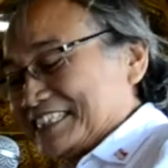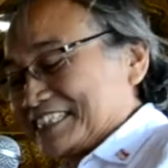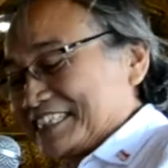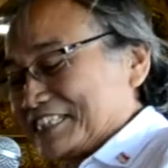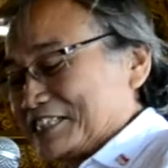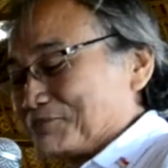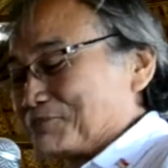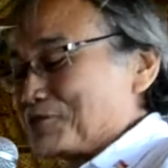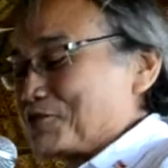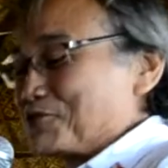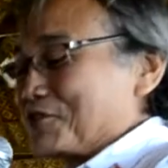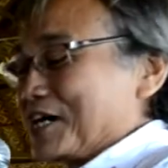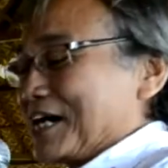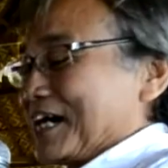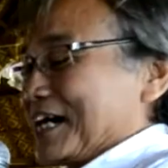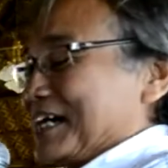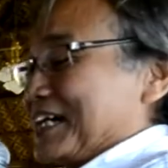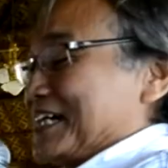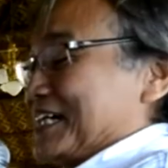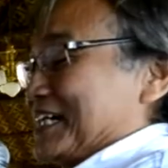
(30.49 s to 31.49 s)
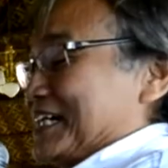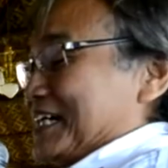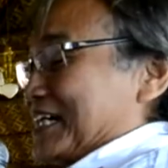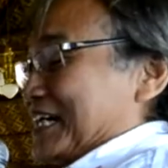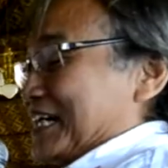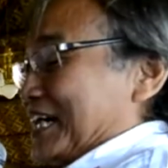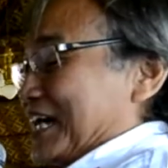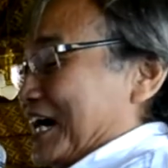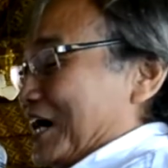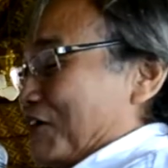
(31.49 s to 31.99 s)
jadi bunga
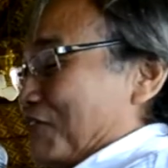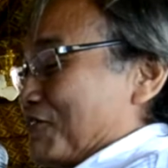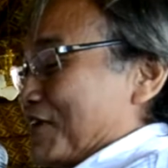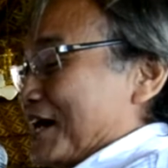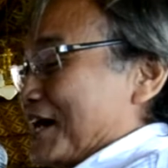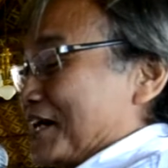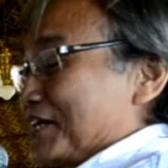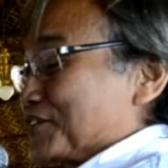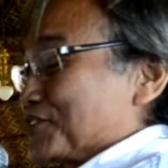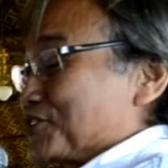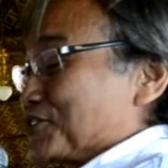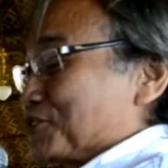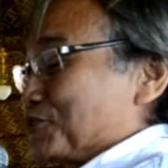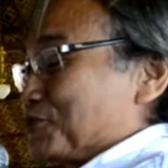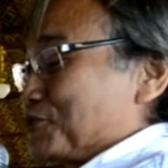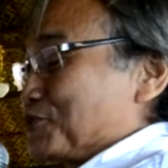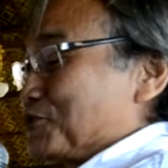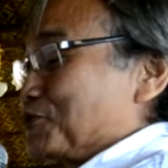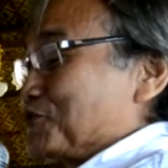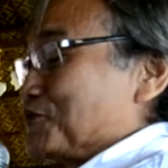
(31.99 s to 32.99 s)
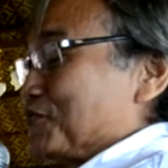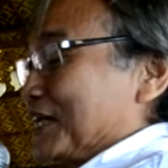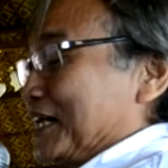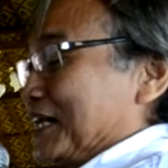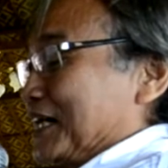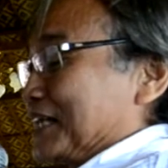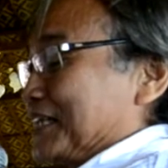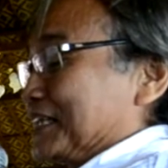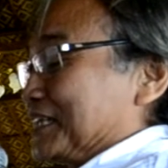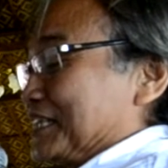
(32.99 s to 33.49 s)
ngawasu
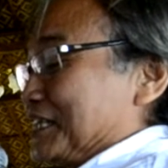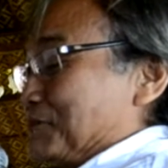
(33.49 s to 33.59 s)
wang